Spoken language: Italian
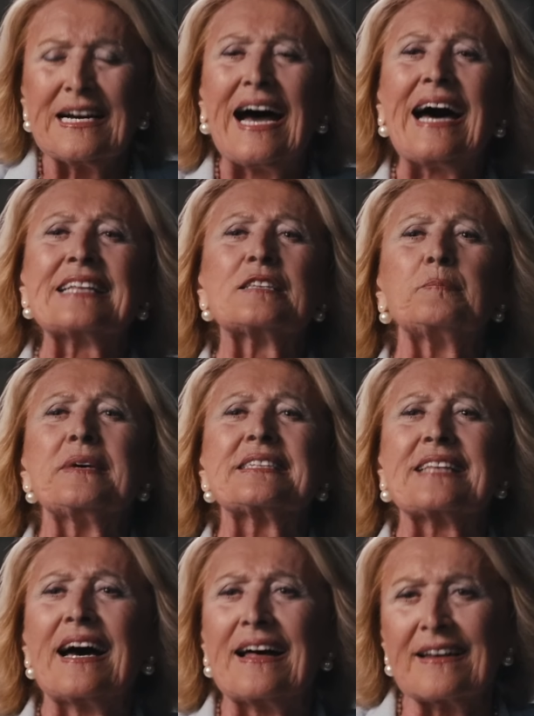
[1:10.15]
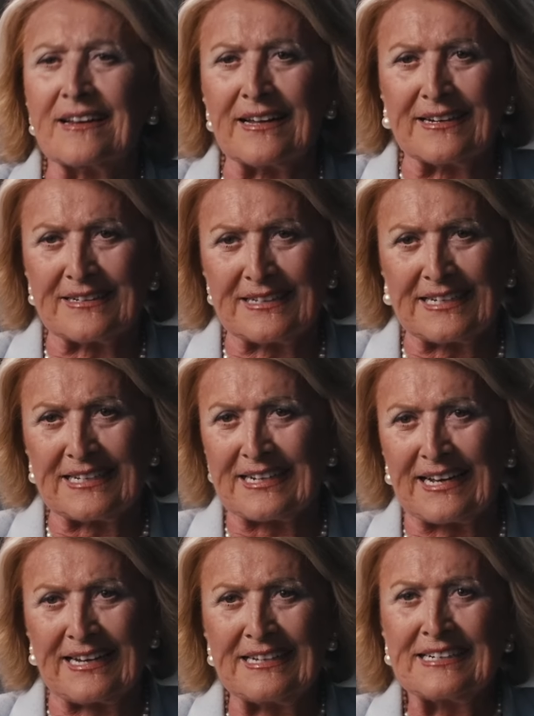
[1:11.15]
ad metal
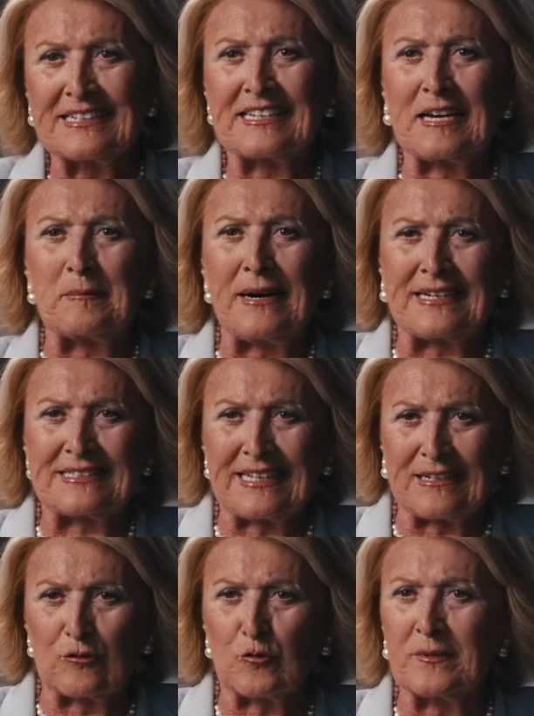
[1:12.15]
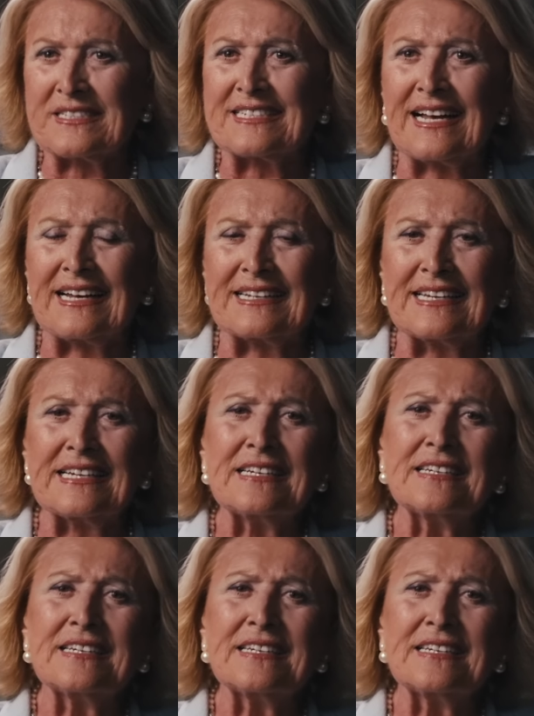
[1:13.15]
era chiamata Lumezzane,